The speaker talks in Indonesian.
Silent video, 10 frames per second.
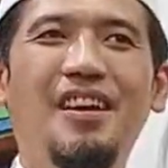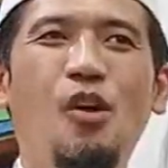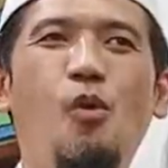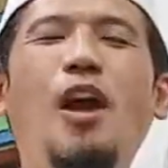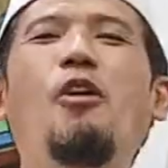
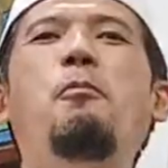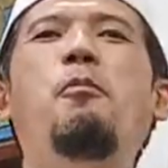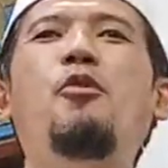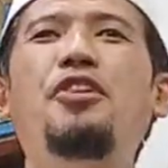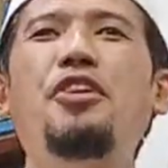
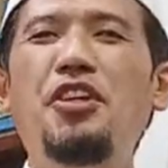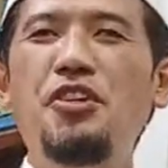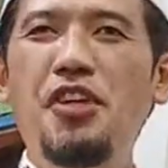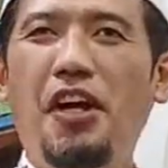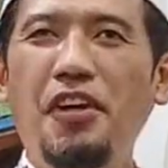Walaupun
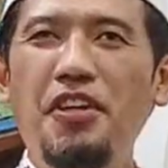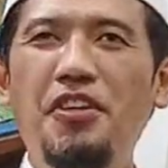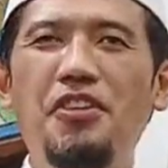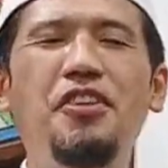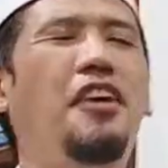
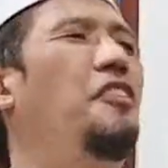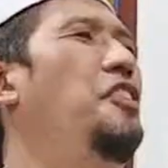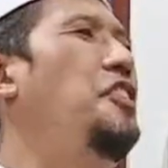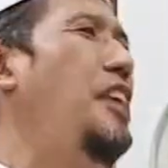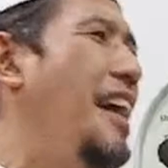diinjak-injak,
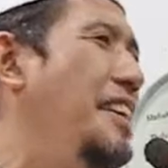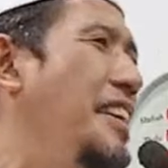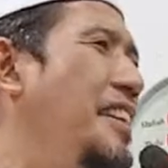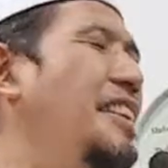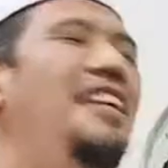
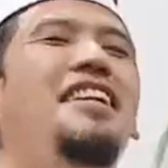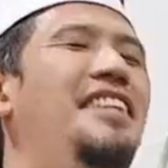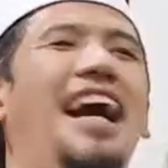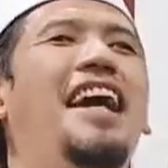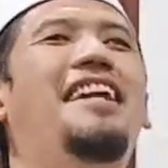disakiti,
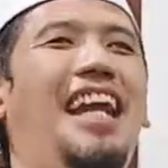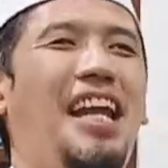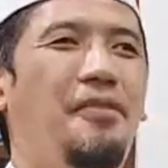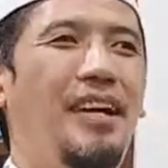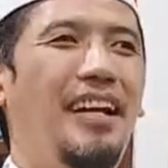jangan
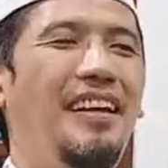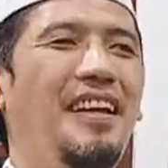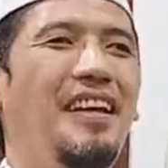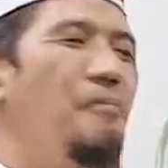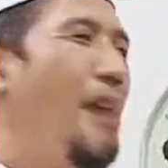ngelawan.
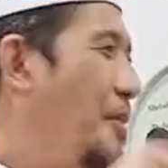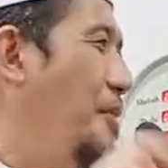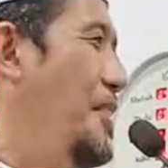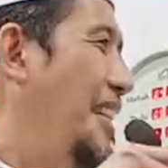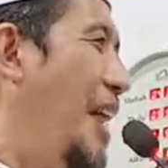
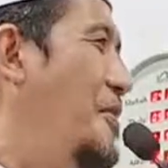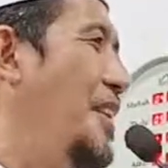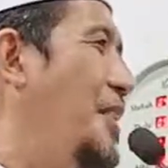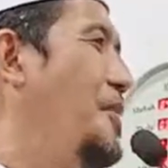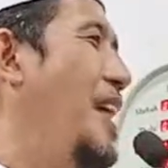Baru di
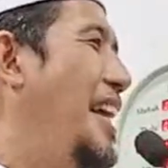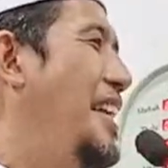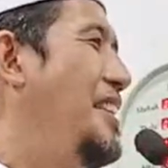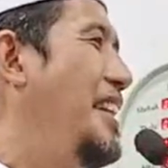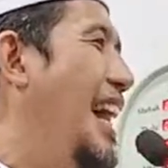tahun kedua
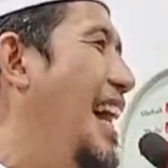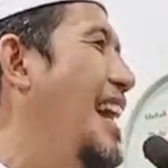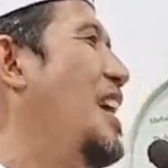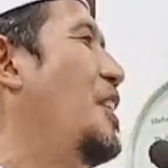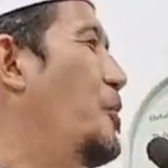
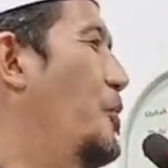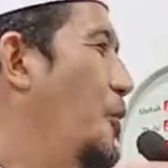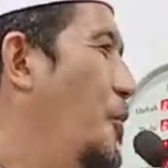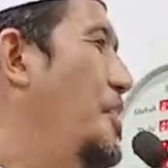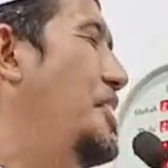Hijriah
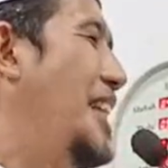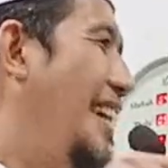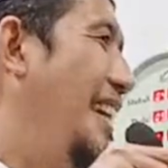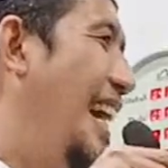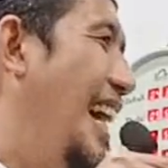turun
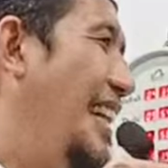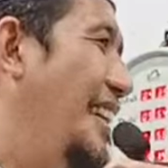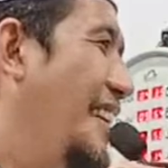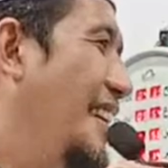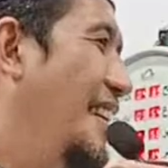
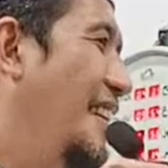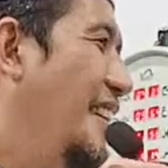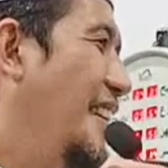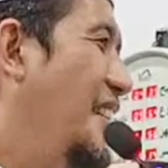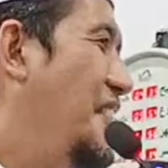syariat
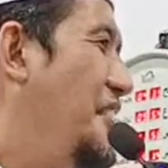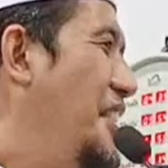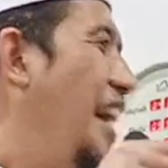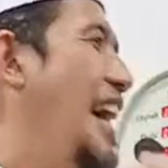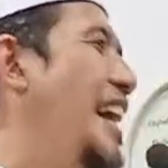
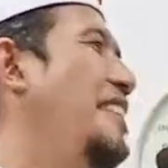jihad.